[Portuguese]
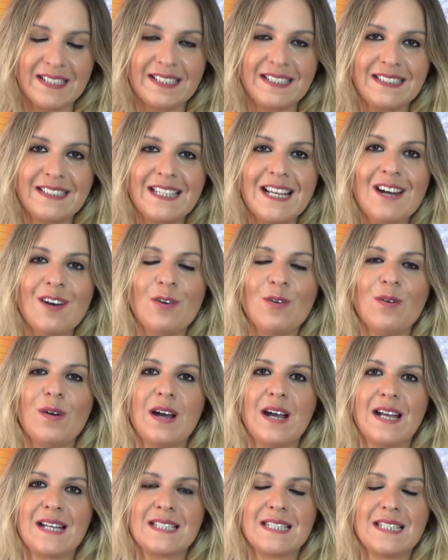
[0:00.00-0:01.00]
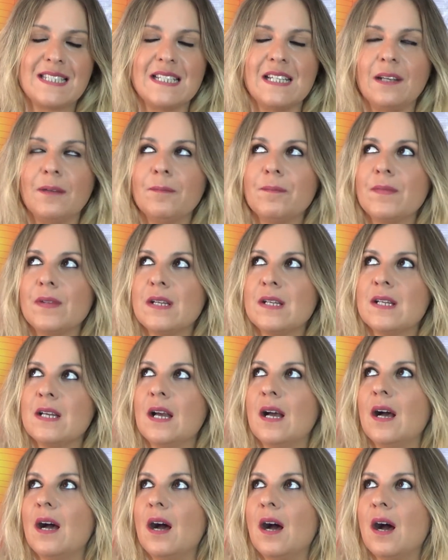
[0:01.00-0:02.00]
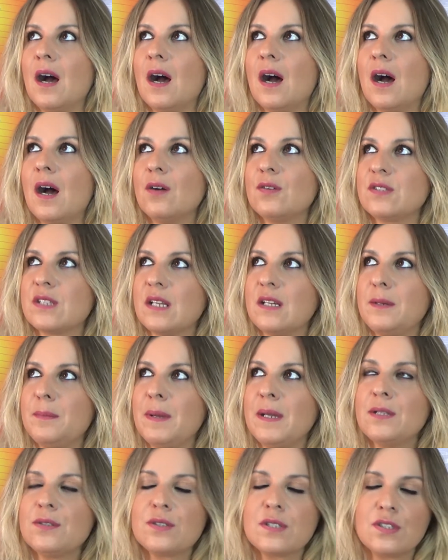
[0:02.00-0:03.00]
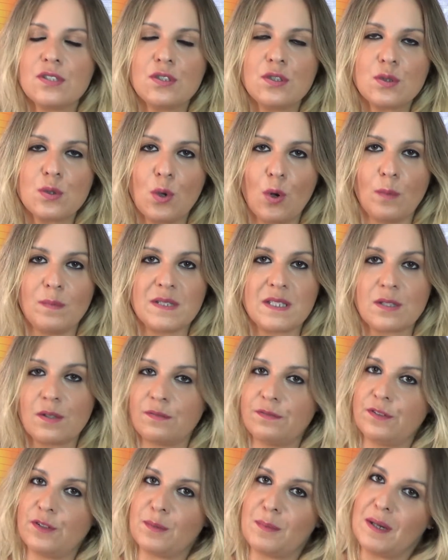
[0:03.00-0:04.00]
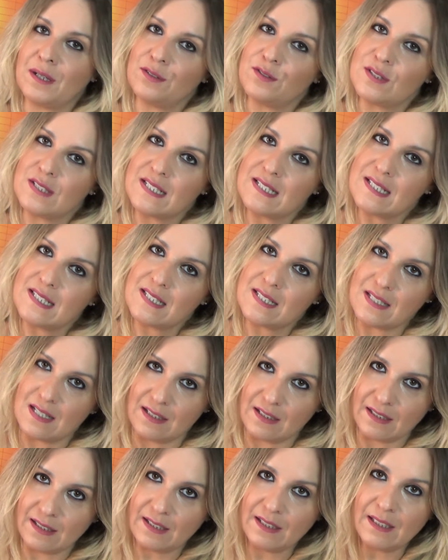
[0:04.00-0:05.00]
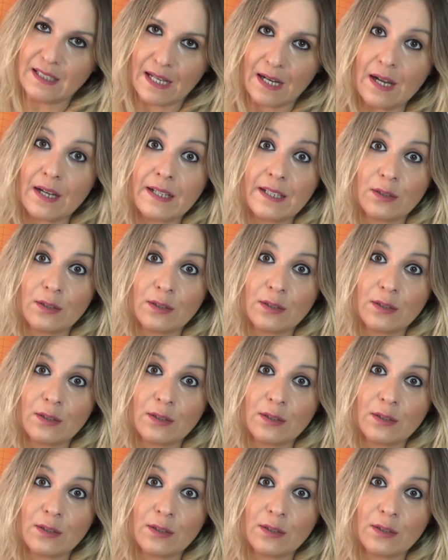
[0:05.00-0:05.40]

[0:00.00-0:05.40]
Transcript: Então, é assim, uh, os alimentos que a gente come são formados em sangue, né?